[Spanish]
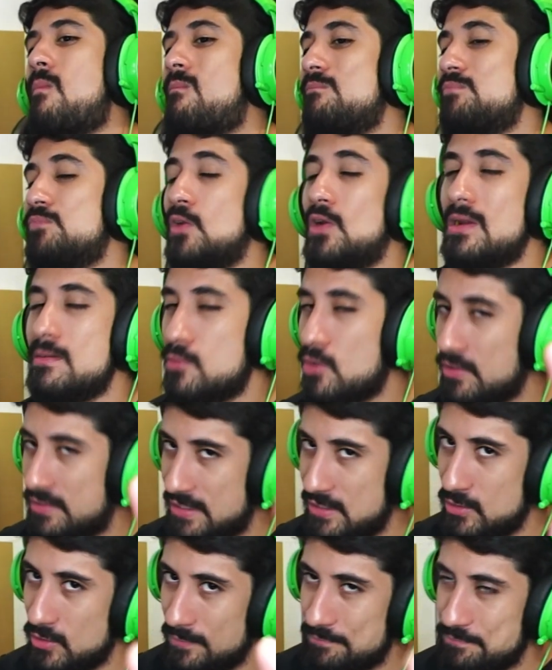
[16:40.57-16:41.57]
No lo he
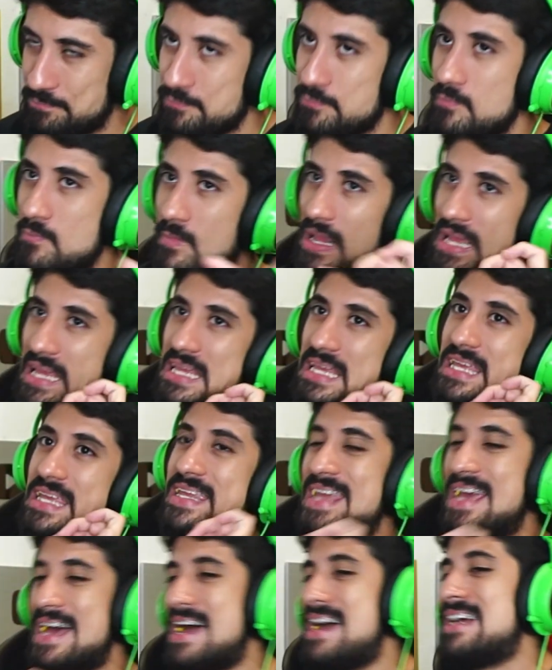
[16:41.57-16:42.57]
mordido, y
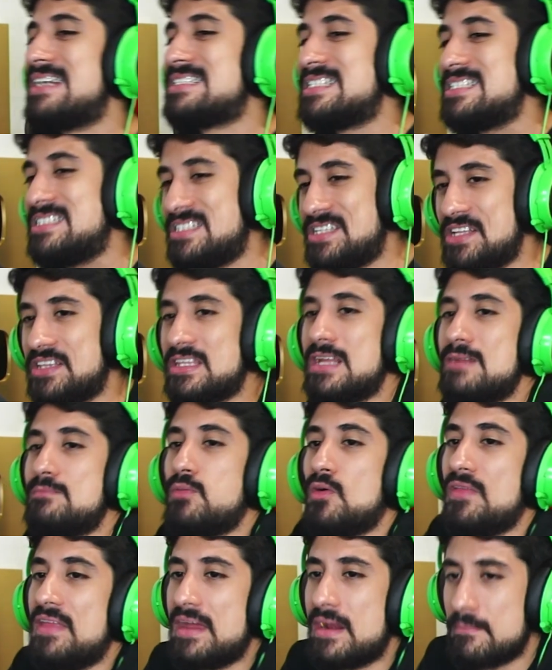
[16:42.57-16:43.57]
ya se siente el
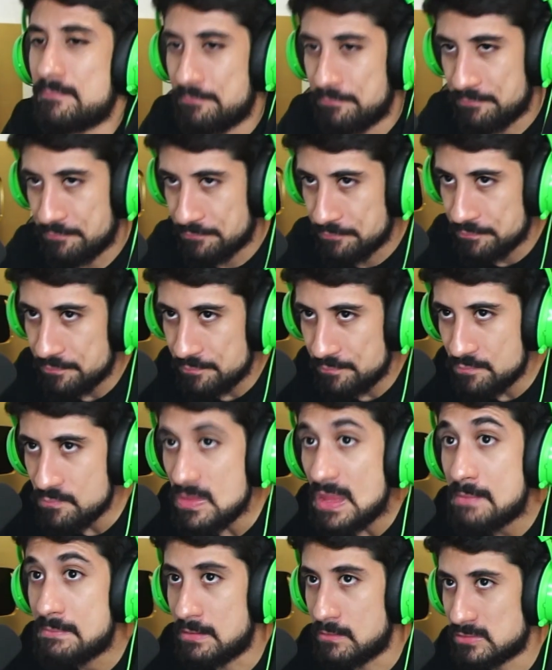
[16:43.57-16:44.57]
poder.
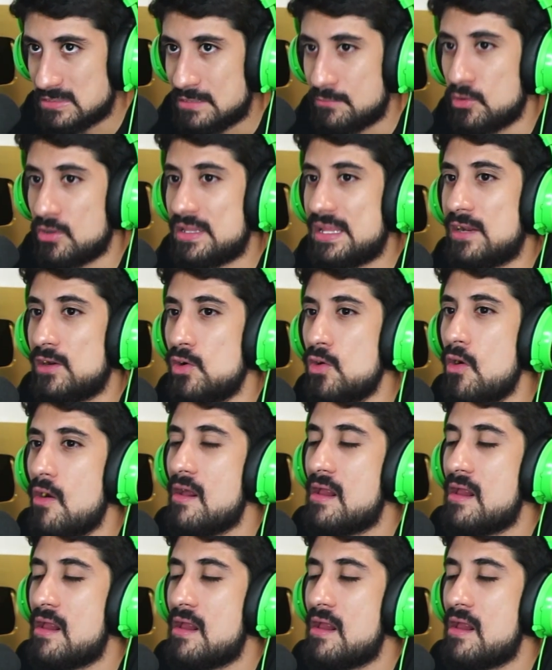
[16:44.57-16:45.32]
Vamos a morderlo.